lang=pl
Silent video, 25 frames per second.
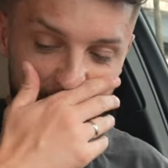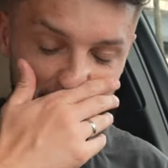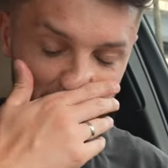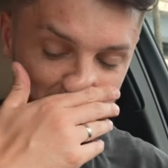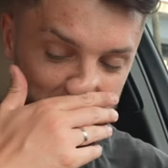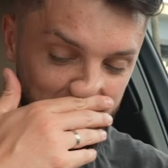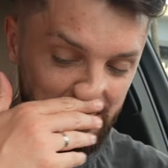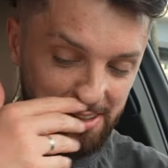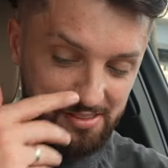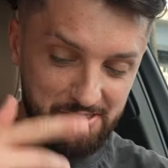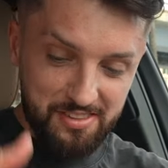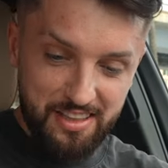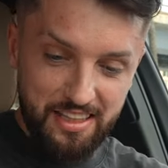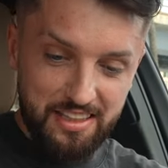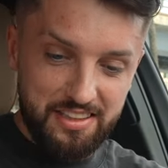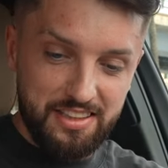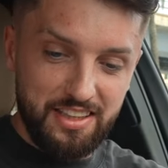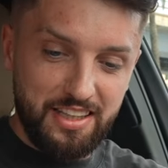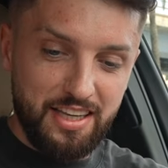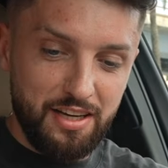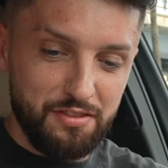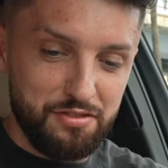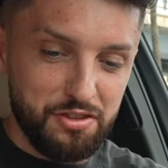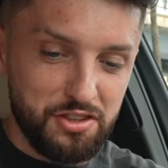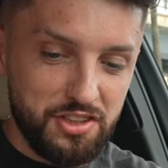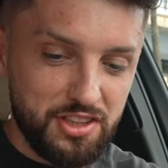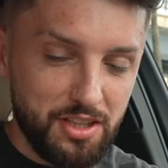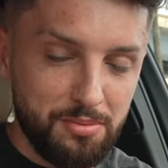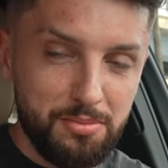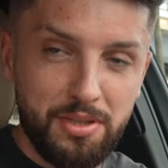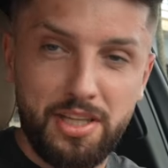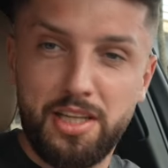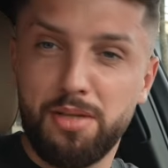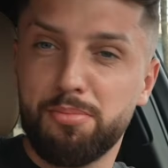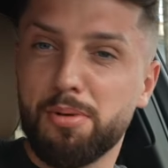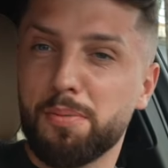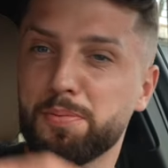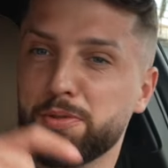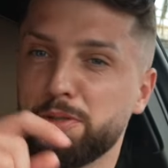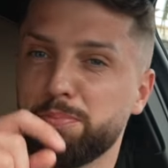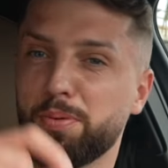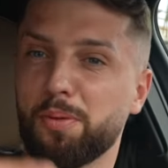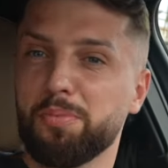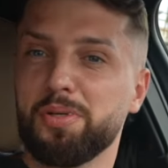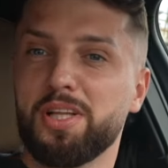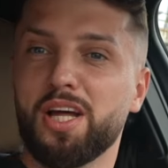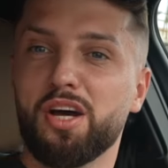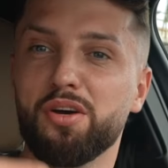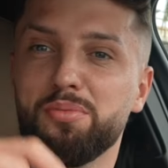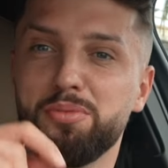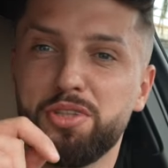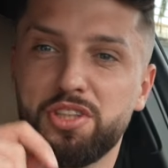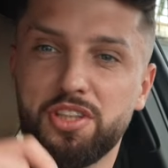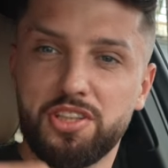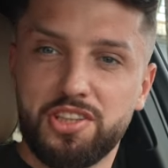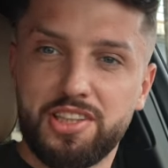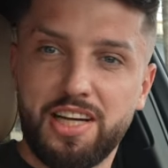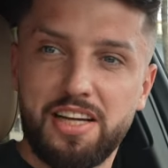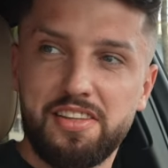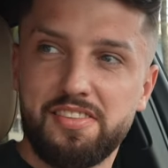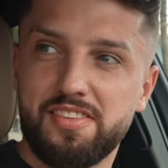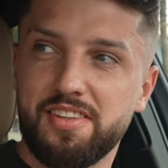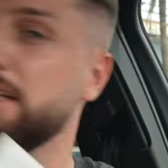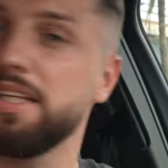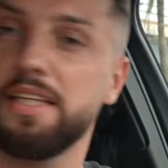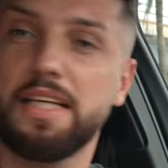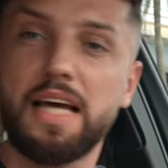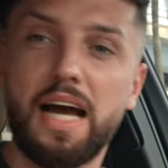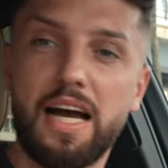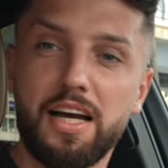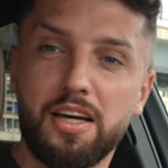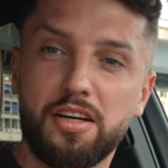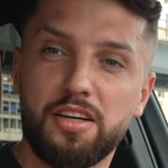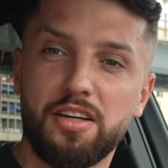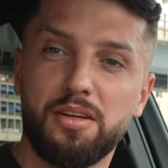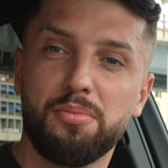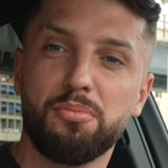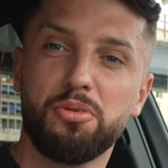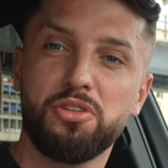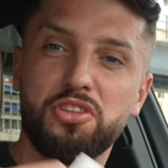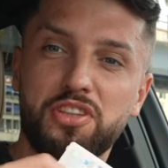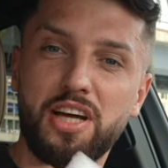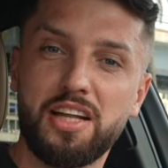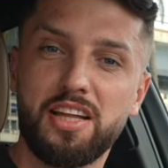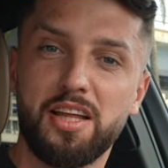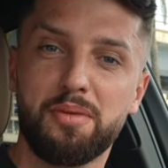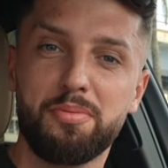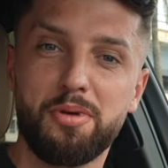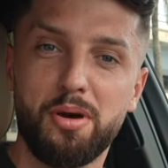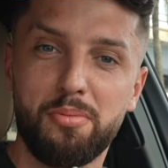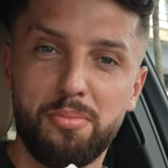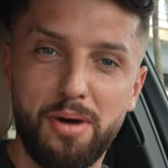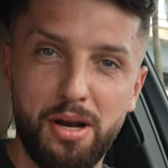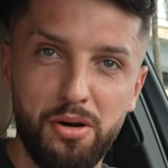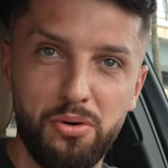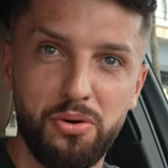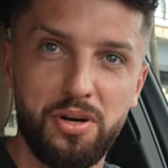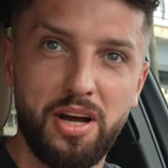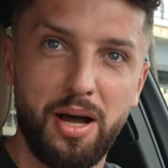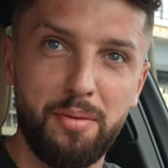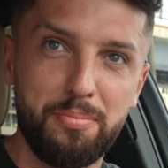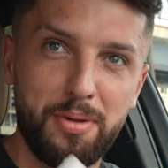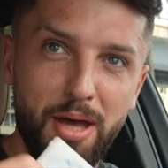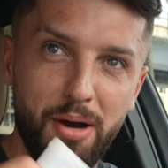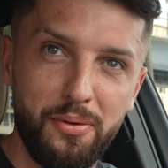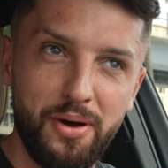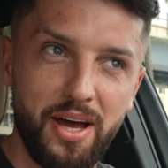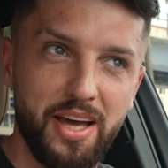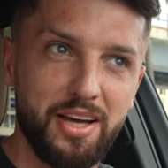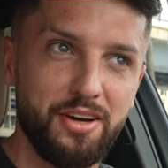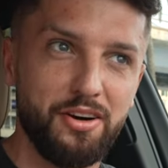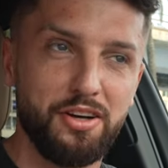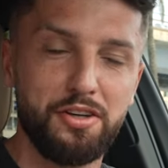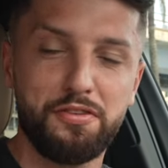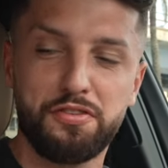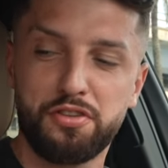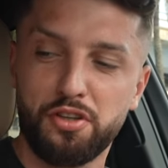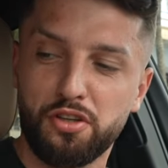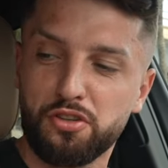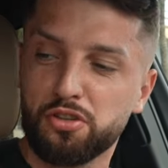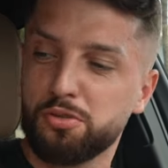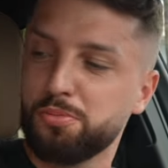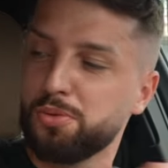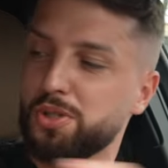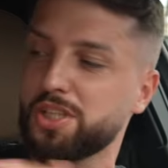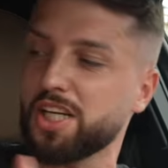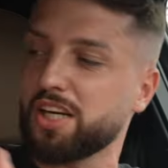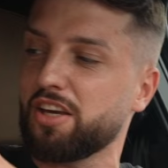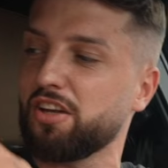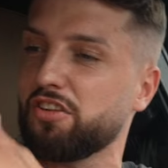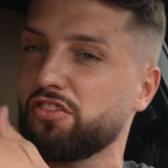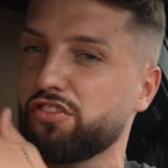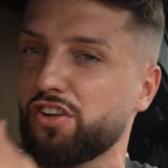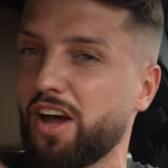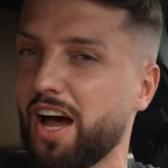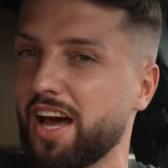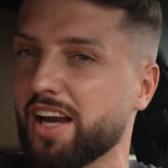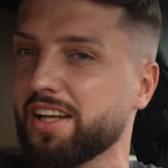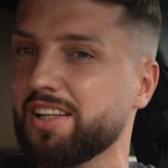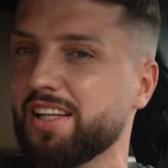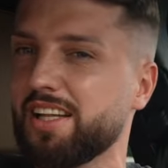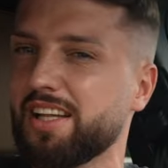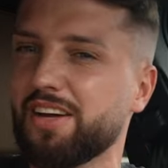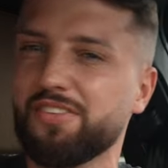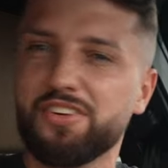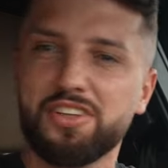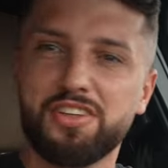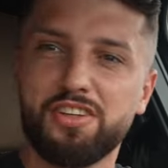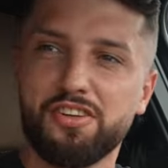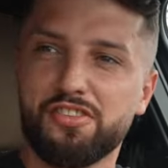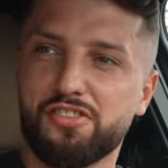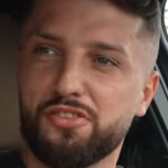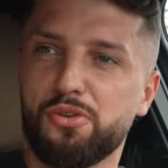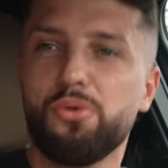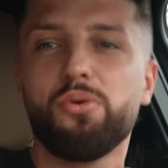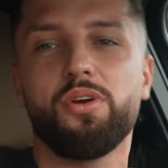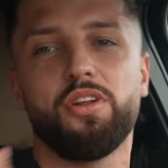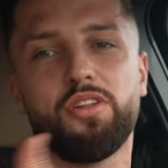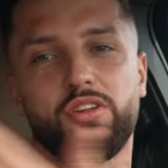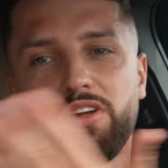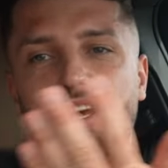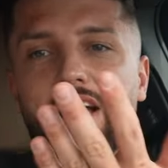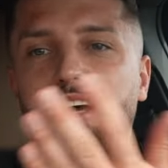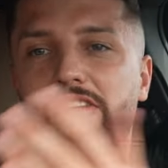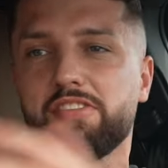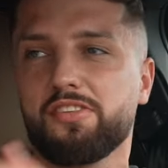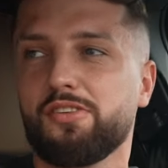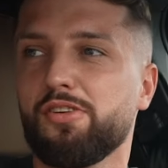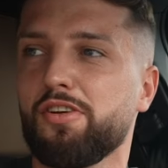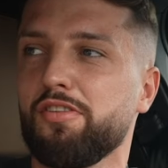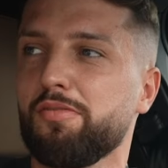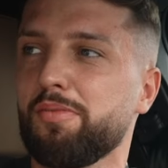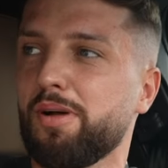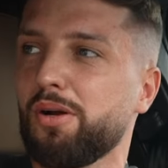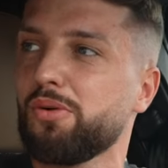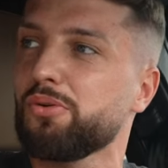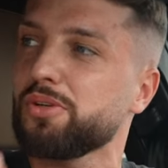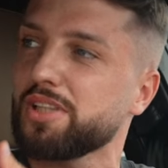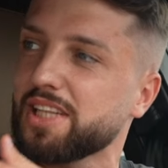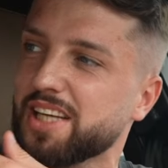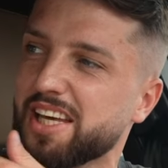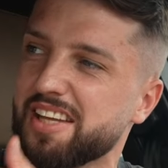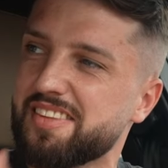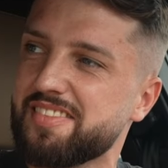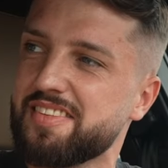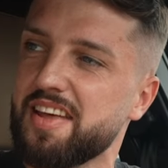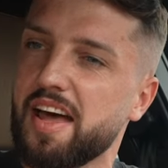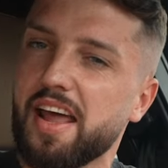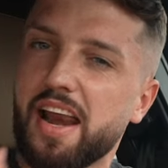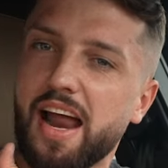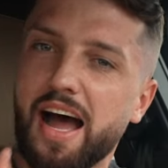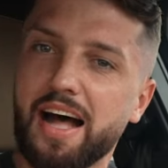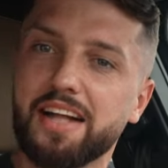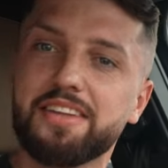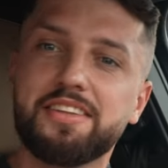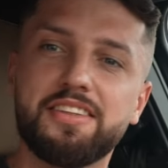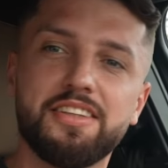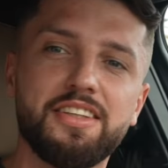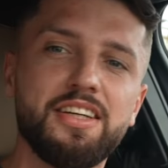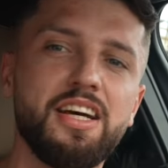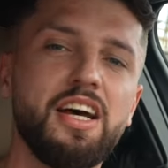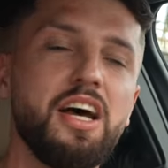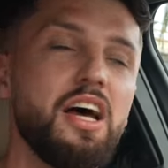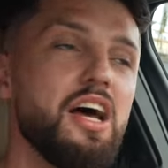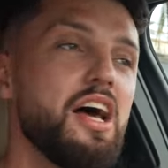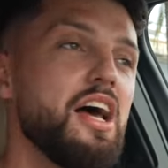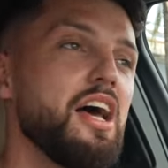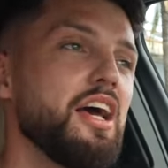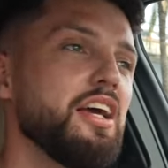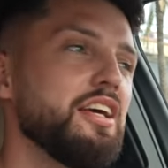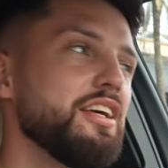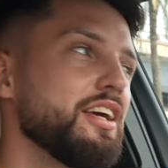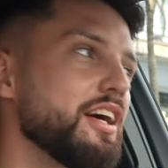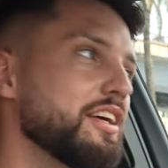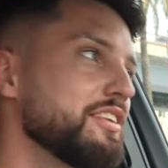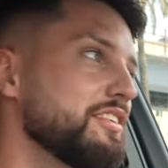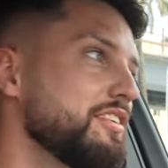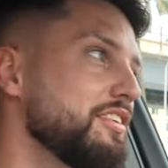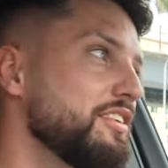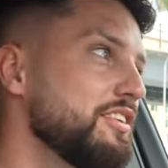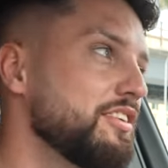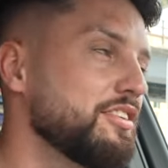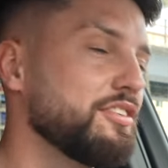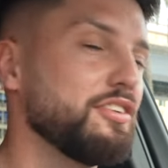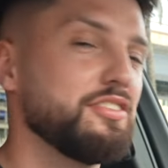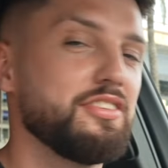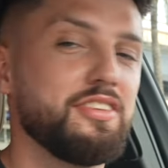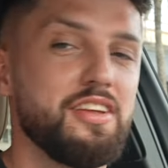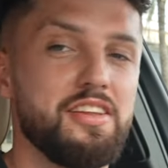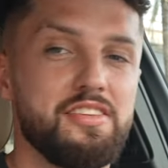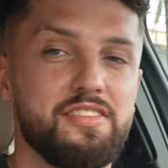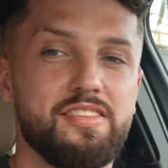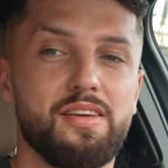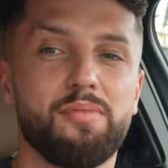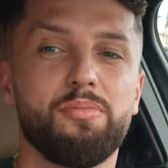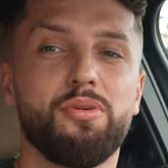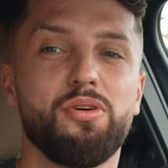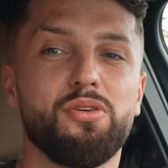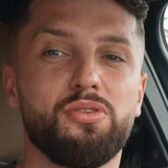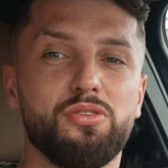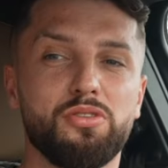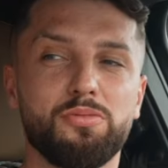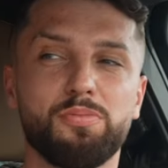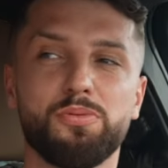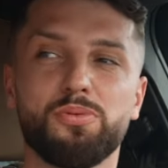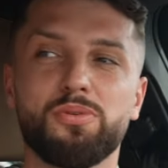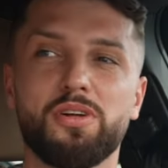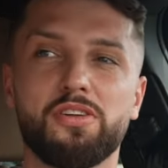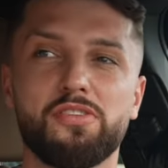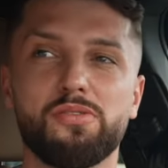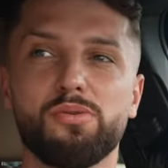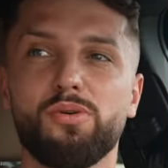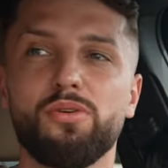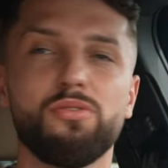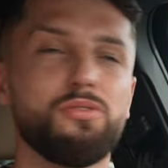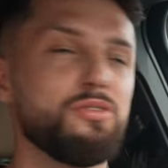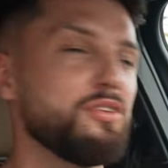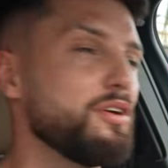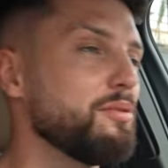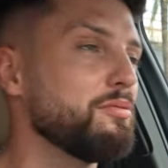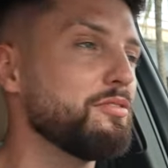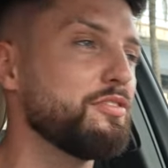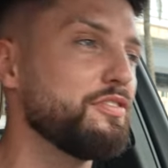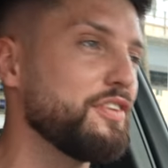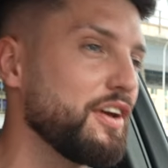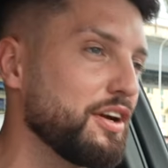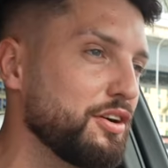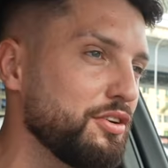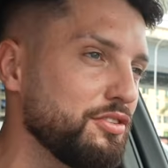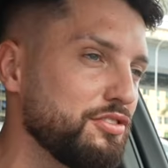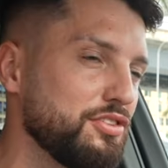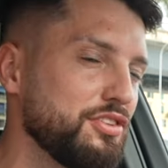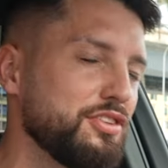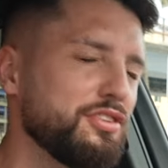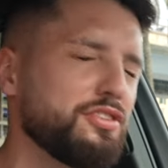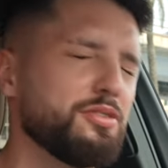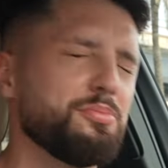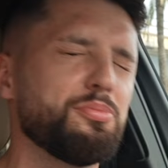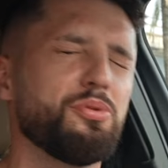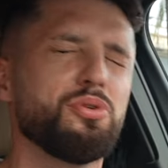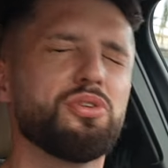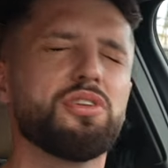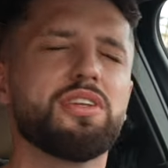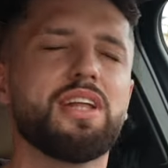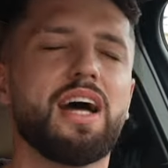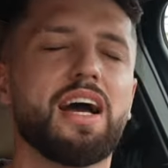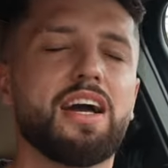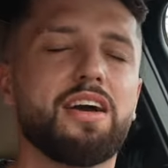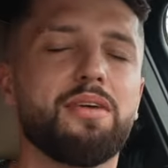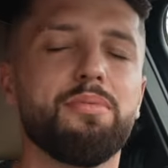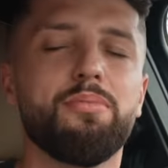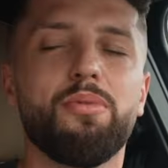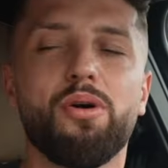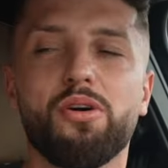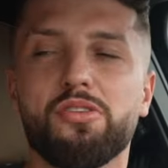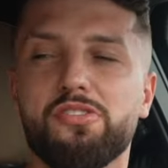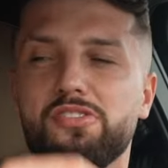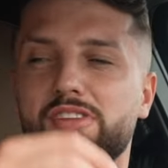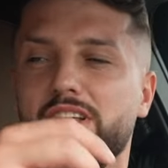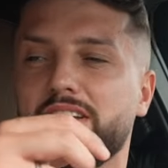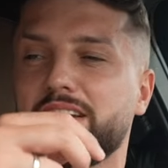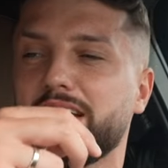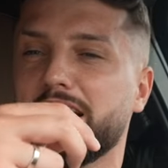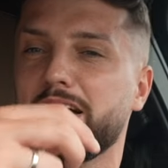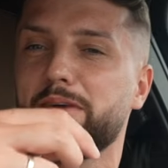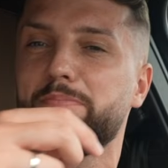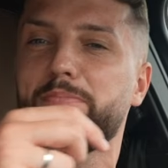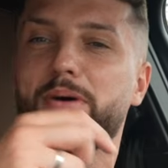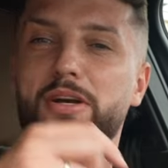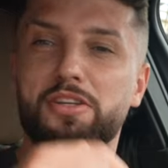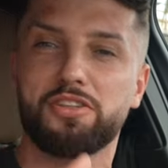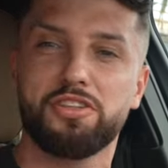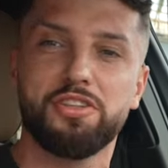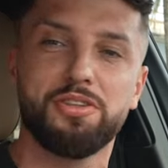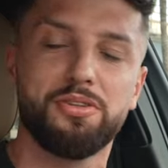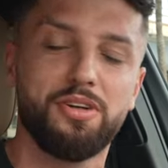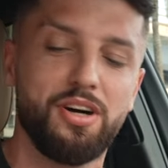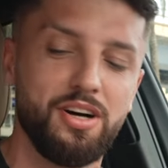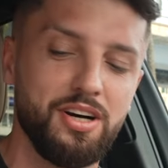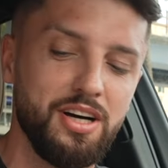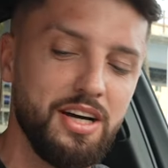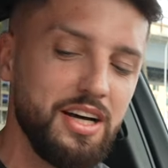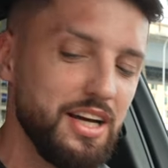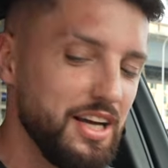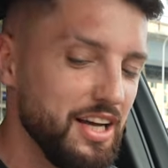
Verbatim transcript: Od razu taktyka, włączamy klimę. Przypominały mi się czasy, jak e, mój dziadek miał malucha białego i w środku były takie czarne, nawet nie skóry, no jak skóry w maluchu, takie ceraty. I jak tylko ten samochód był na słońcu, nie wiem, dwie godziny, to było tak mocne, tak parzyło.